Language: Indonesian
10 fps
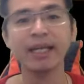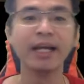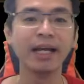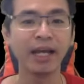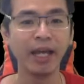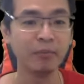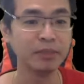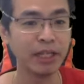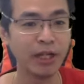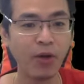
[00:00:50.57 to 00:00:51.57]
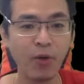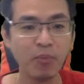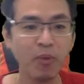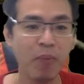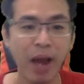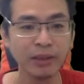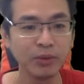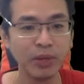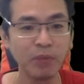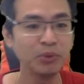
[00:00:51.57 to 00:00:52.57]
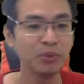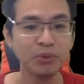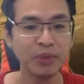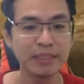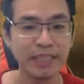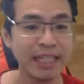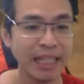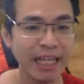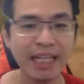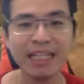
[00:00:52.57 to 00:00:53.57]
Yang kayak misalnya combo bantu kan butuh dua skill ya.